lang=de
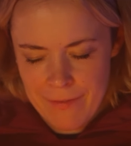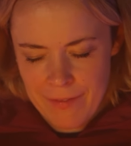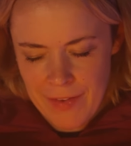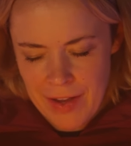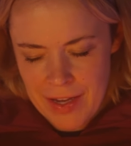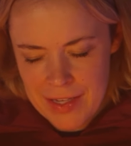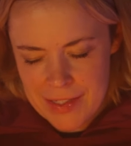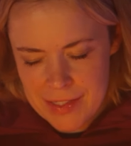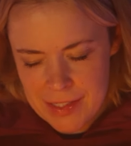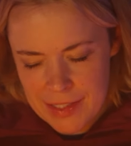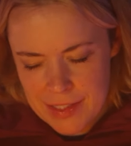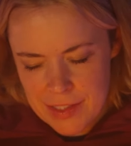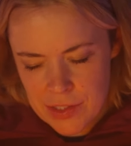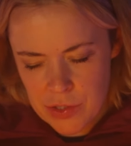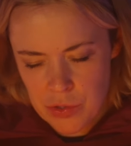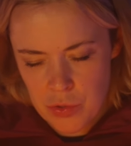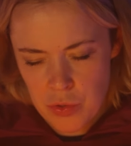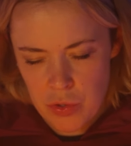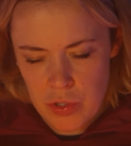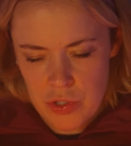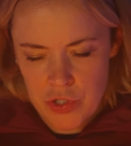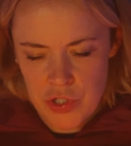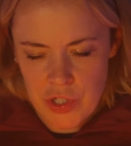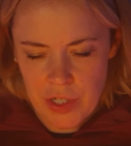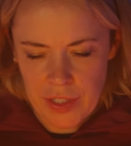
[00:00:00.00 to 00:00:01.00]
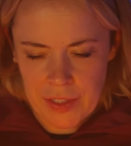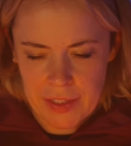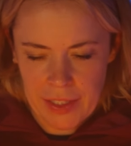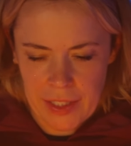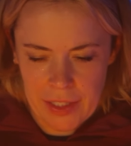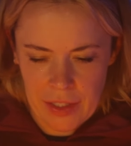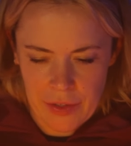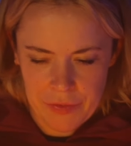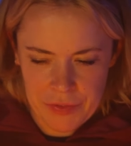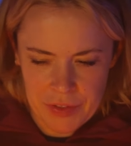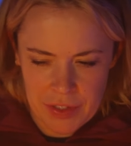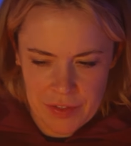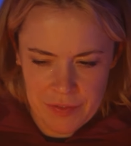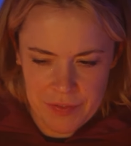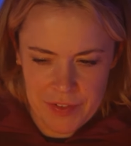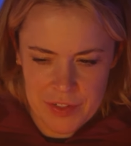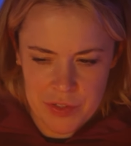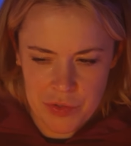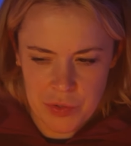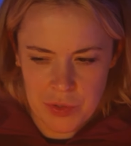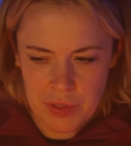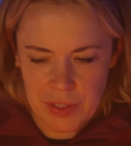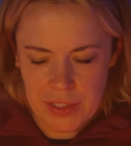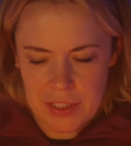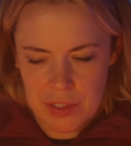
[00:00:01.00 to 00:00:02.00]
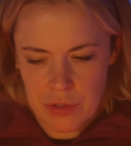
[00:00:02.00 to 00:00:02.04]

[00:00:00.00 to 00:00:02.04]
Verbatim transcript: weiß ich, dass Gülcan dann auf jeden Fall so in